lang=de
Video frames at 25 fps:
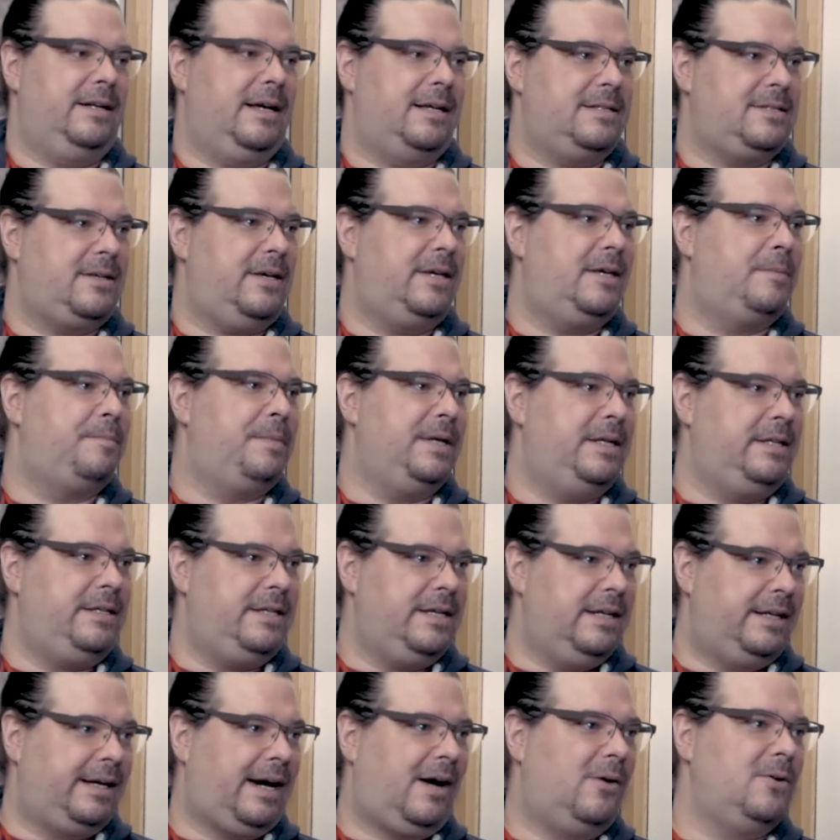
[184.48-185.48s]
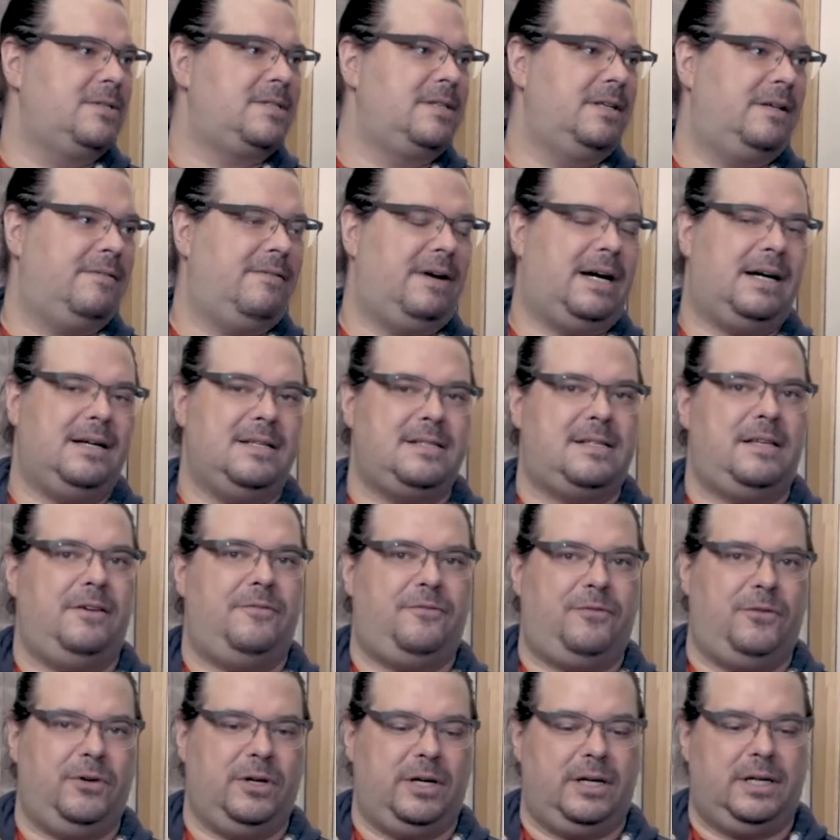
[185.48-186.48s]
Also ich bin hier draußen quasi
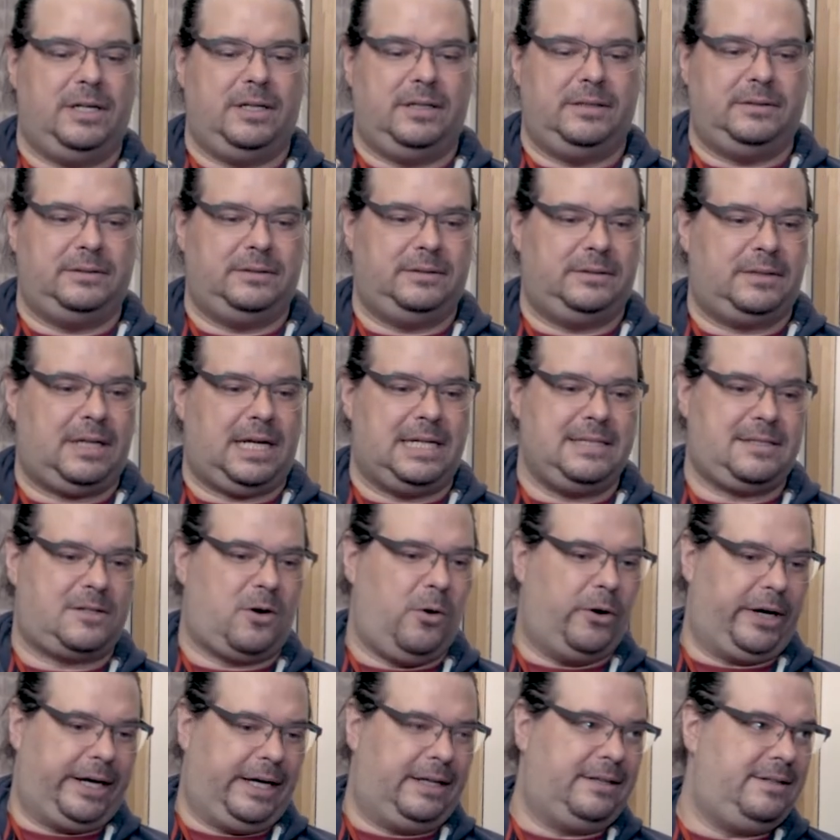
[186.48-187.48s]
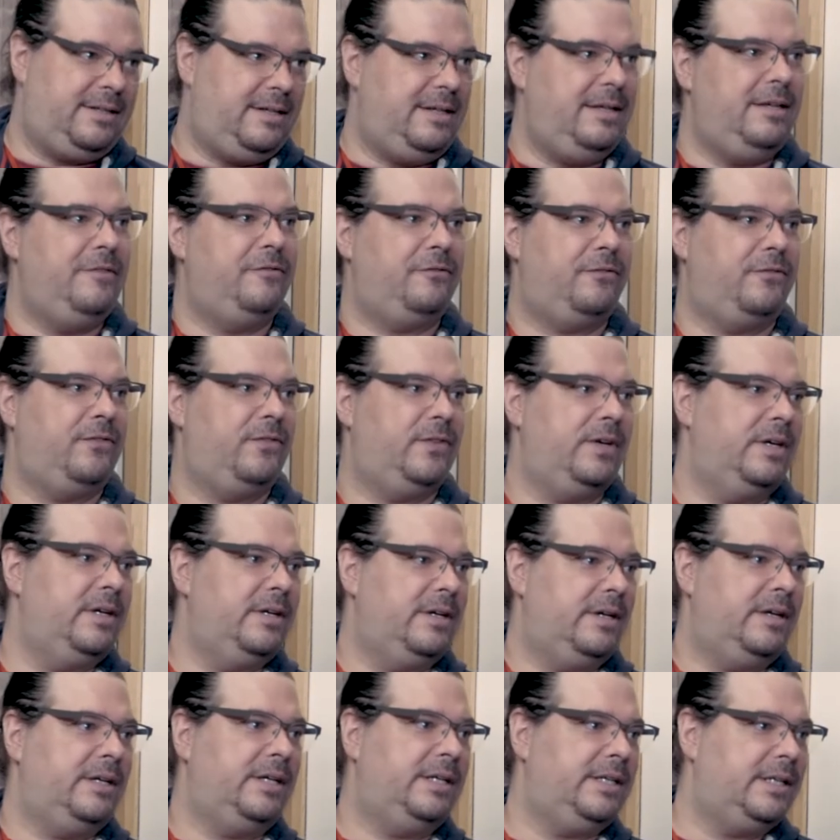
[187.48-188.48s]
für als Korrektiv
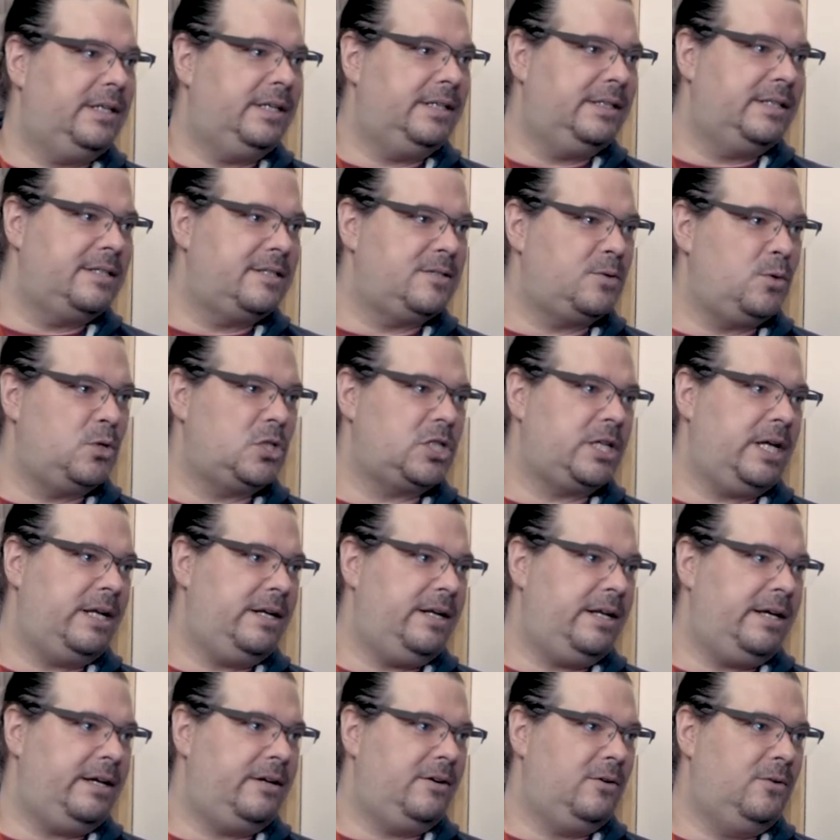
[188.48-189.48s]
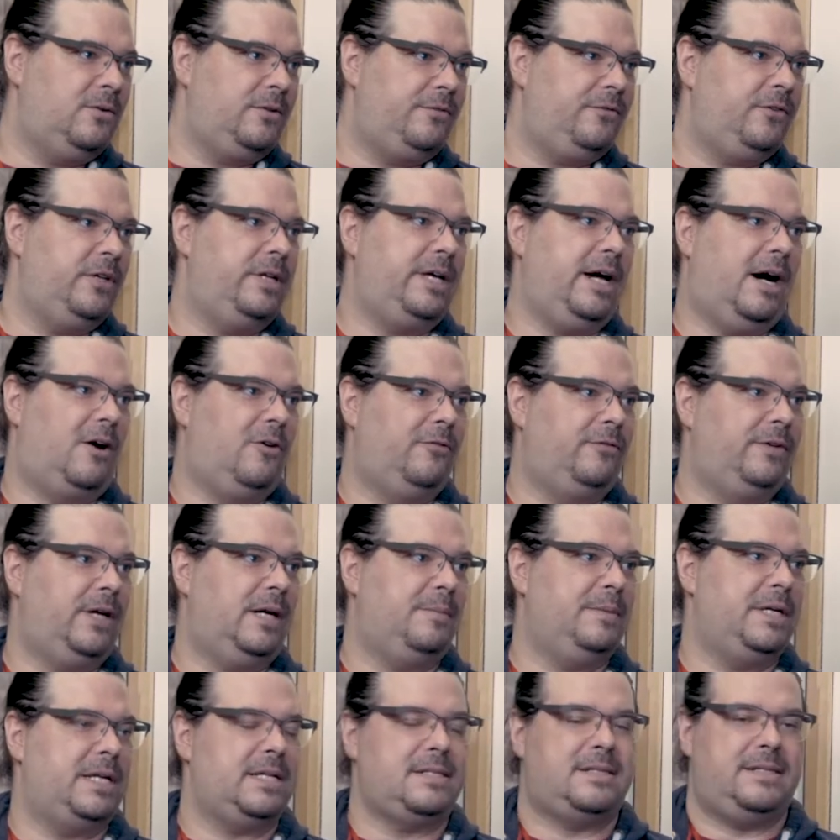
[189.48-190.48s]
äh, zuständig und für die
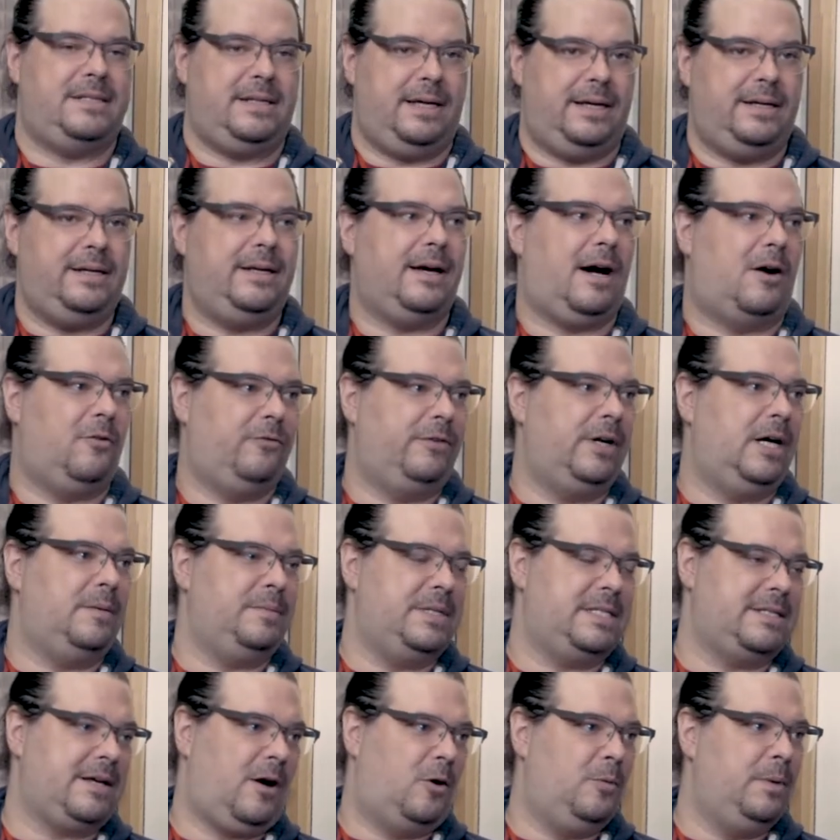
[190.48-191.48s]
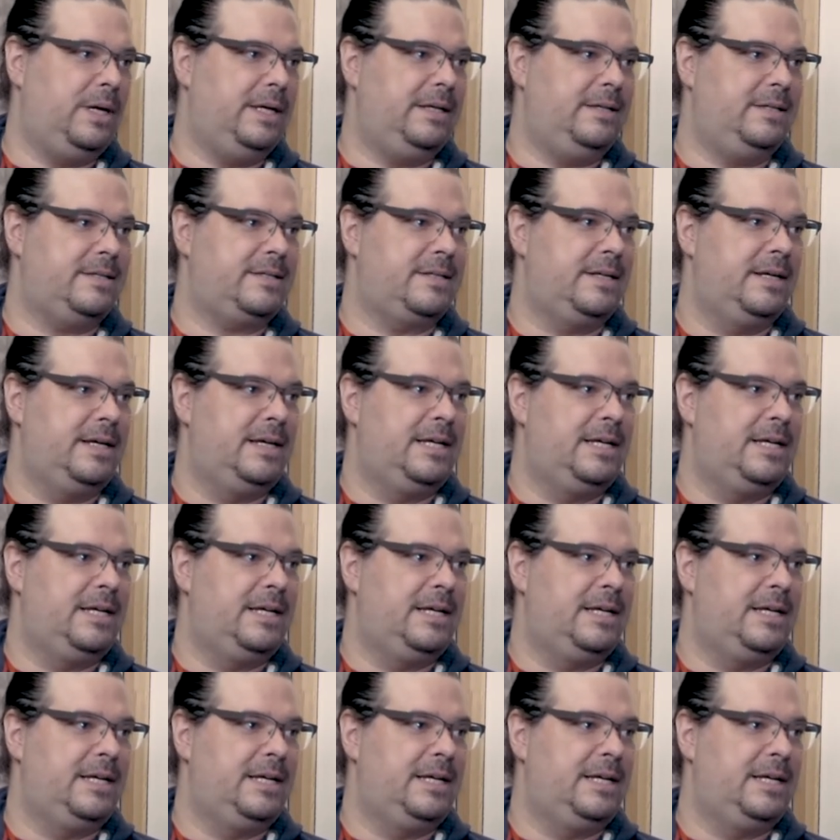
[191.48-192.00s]
Aufnahme, dass die Aufnahme sauber ist.